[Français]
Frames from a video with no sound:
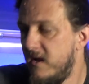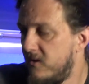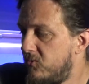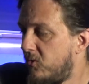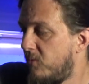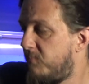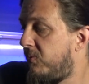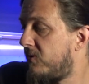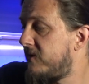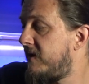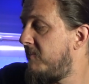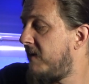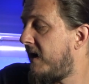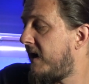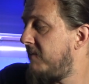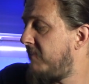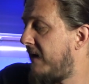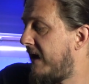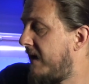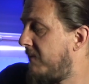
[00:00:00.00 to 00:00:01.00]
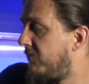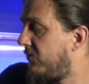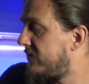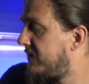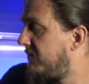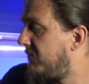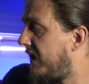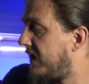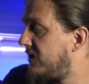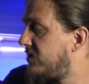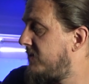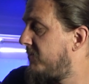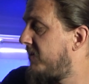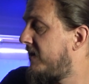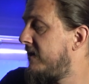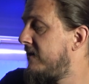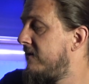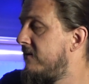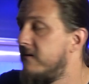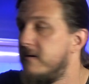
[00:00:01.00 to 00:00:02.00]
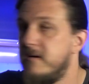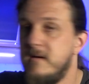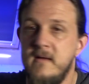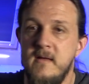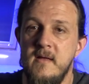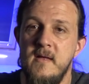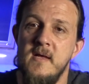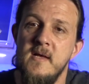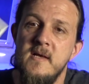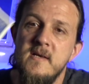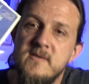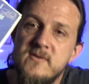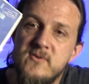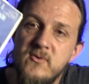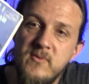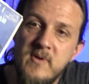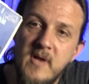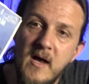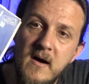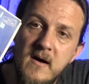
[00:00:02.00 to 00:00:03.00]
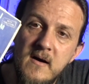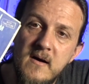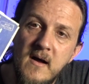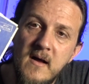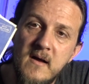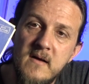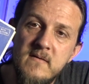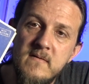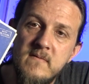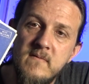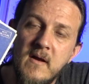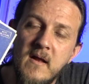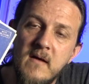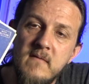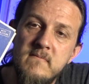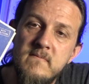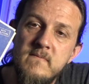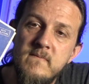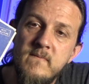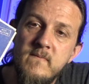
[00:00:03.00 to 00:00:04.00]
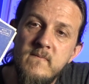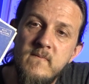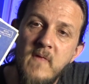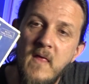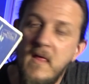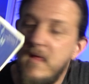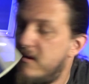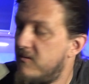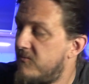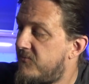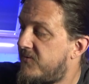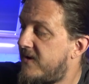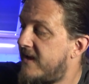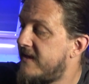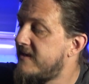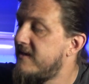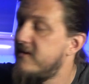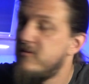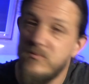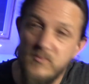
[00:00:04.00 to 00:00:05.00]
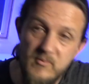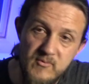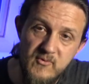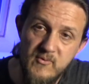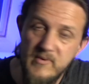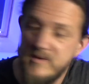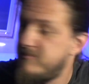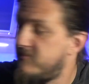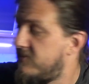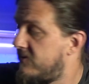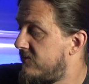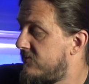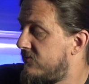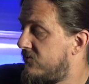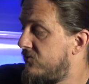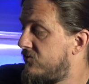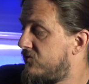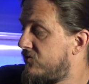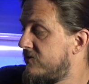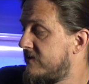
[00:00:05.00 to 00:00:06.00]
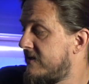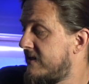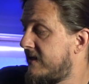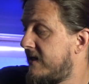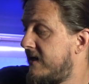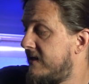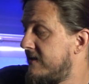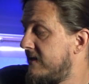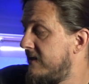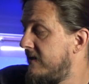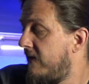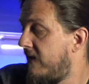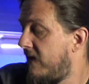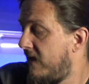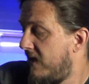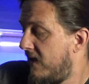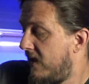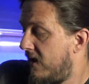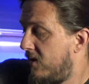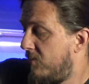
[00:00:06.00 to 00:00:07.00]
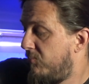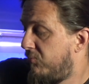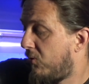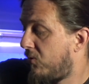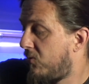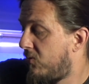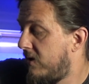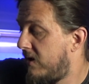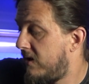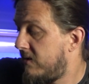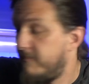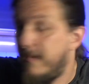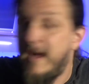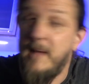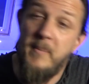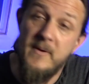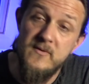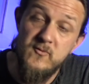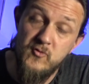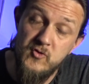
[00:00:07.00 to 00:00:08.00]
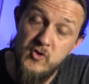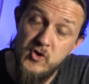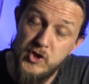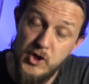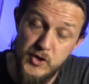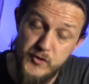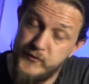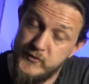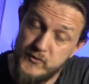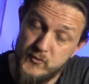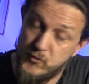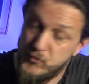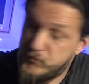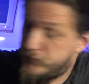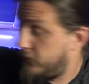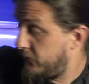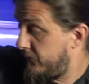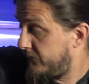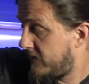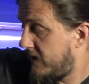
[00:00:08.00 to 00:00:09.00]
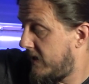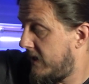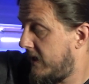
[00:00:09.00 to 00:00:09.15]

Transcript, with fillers: Donc pour démarrer, bah, pour démarrer, j'ai pris euh, celui-là, hein, voilà. Flying in the Wind de Joe Satriani. Pourquoi bah, Parce que déjà je fais ce que je veux.